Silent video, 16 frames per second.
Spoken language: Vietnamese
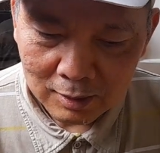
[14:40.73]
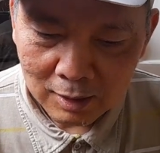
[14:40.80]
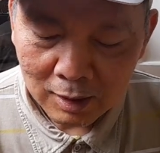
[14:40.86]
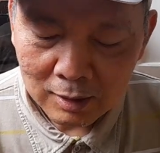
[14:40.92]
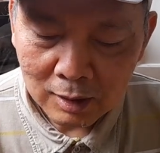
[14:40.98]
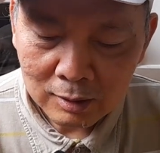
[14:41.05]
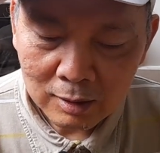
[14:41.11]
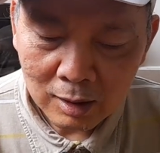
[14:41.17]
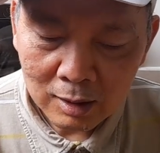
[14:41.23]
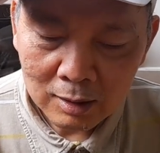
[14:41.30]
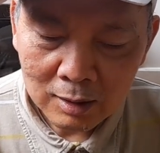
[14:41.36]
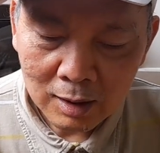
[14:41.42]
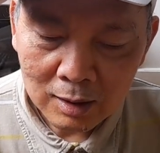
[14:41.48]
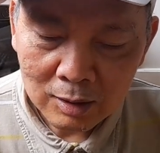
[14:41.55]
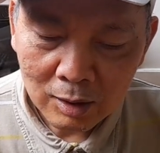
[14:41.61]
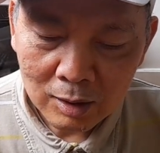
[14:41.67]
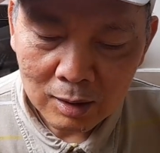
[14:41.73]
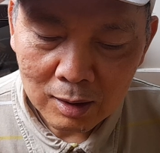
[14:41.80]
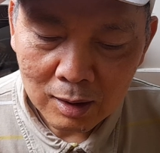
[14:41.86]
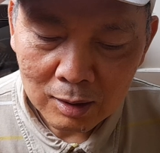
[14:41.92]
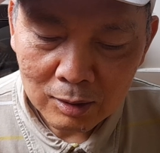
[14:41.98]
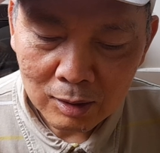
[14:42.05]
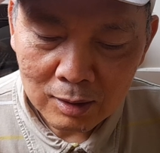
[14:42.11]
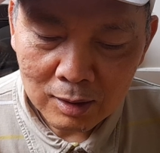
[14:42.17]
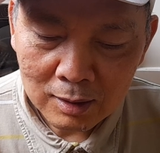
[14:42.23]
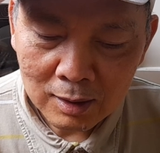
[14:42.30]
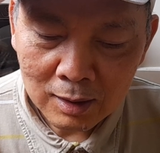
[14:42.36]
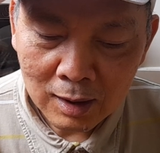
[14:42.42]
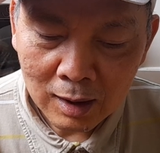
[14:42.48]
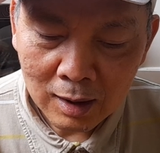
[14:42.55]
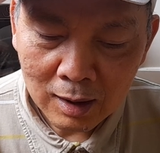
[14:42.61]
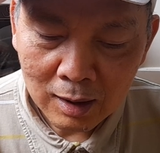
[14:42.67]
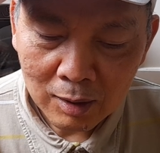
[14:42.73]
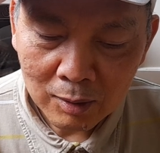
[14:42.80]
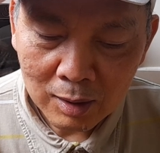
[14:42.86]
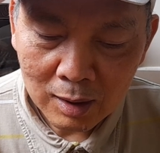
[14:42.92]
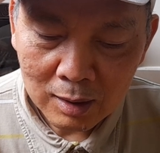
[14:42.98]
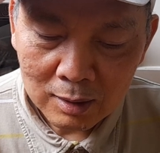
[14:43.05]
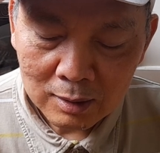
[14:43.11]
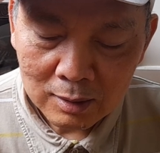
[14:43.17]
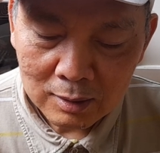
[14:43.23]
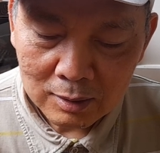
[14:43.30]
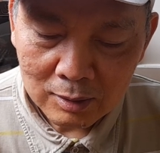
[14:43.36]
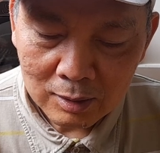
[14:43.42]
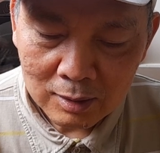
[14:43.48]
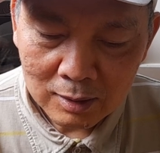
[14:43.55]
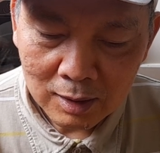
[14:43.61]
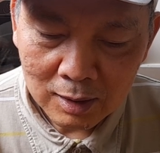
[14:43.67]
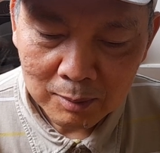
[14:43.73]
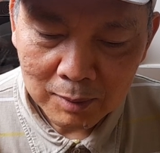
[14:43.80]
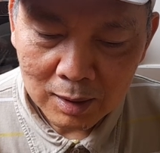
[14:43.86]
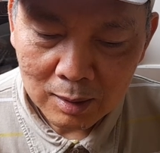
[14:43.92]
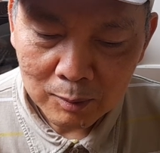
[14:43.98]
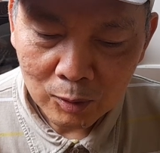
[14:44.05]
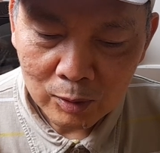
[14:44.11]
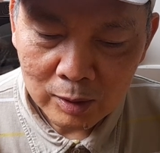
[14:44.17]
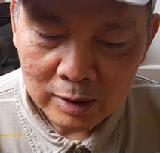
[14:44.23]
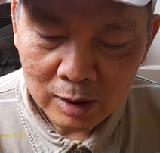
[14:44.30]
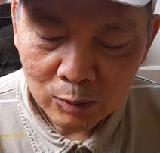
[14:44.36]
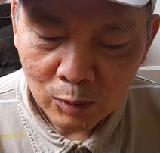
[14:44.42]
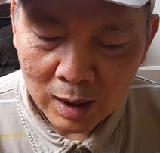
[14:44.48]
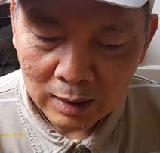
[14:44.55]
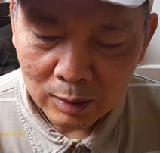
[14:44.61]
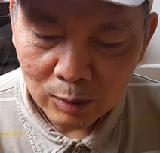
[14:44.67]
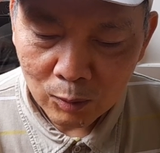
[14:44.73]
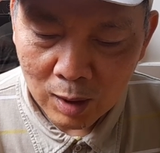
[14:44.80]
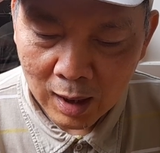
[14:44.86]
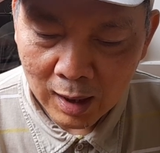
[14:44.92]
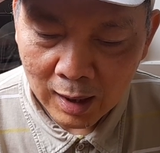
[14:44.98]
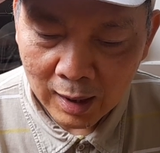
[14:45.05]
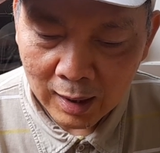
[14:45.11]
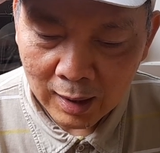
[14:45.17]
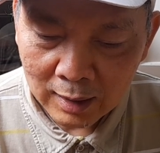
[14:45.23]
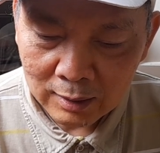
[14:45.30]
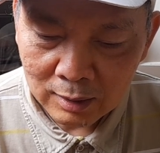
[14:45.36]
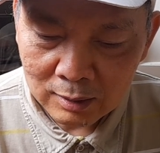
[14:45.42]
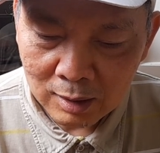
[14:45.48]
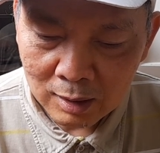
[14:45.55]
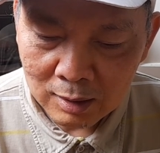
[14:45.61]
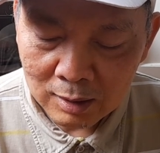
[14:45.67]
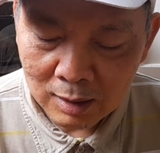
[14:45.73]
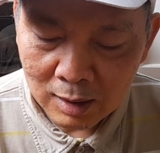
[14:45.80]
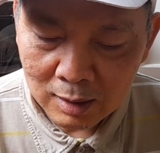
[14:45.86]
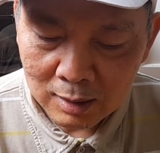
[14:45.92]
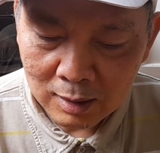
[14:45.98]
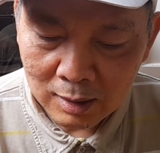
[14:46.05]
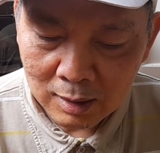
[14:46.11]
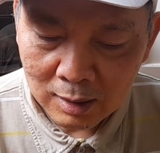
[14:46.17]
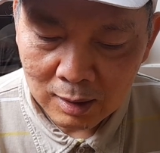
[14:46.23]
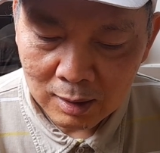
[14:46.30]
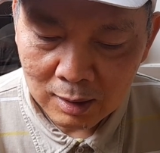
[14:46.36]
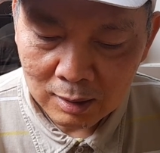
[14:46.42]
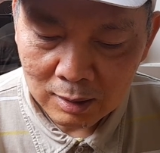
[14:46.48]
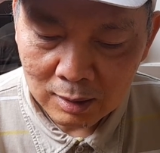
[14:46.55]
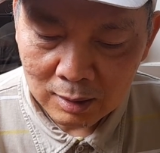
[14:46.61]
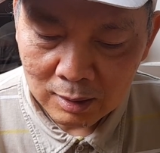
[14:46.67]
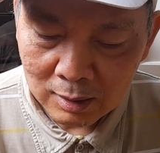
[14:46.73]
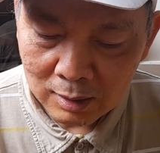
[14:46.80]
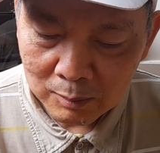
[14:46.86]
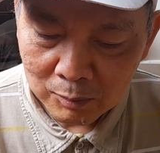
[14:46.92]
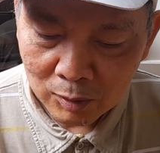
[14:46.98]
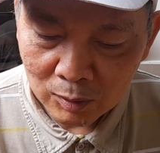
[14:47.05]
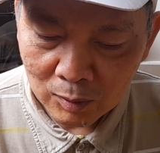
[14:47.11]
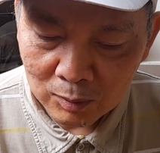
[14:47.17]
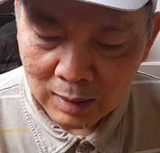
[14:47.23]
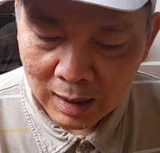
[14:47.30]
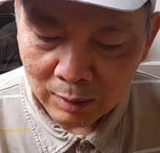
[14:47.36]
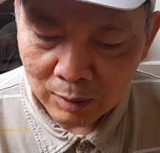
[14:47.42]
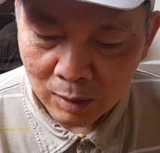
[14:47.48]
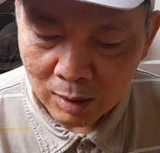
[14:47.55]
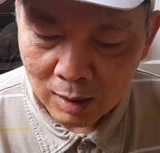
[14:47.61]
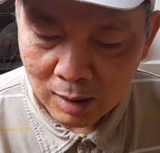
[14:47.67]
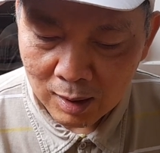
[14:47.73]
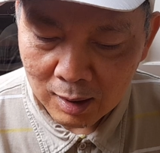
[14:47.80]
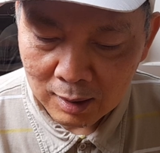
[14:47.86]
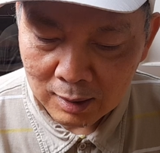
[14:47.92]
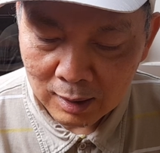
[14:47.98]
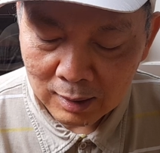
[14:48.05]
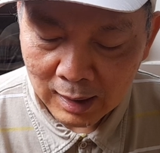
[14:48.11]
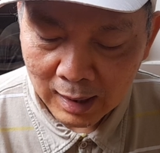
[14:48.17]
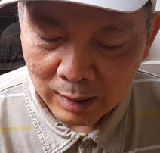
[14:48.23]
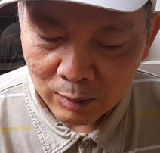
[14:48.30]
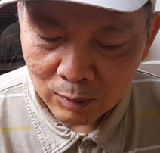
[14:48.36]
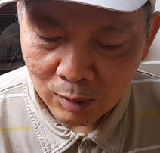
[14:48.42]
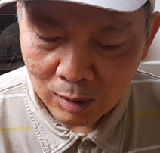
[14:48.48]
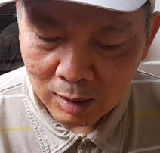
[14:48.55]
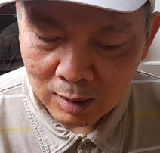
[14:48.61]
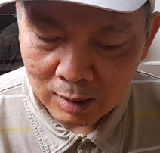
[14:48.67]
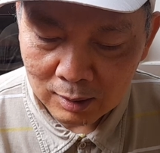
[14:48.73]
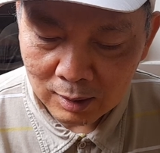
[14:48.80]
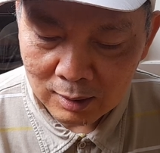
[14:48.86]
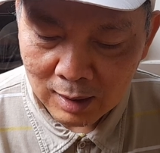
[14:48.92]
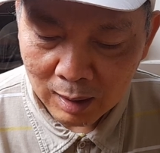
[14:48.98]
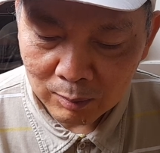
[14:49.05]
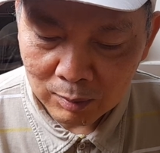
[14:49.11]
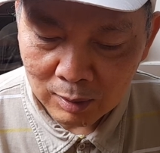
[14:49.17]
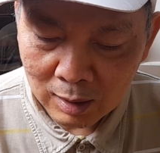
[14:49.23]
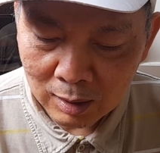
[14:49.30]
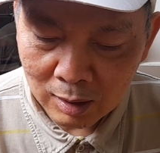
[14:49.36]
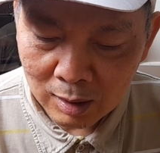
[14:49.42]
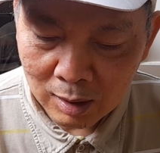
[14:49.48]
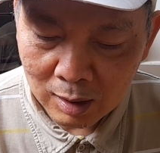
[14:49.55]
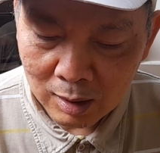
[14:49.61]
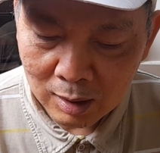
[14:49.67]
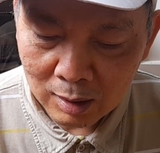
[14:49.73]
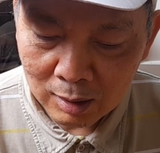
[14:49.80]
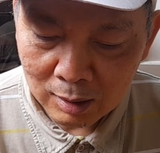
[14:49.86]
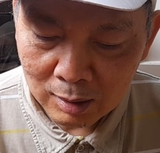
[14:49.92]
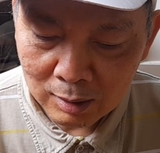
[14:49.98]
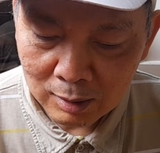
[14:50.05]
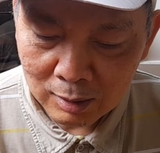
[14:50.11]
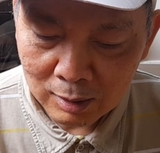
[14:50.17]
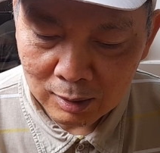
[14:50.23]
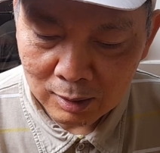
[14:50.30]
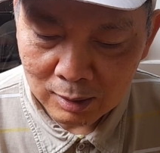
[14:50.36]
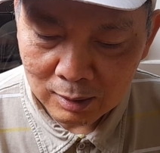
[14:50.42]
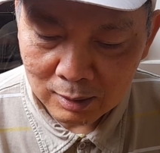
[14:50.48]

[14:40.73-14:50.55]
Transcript: Thầy từ từ đi con con cứ đi theo con cứ đi mấy cái buổi sinh hoạt đó hoài từ từ á cái một lúc nào đó cái não con nó tự động là nó nó,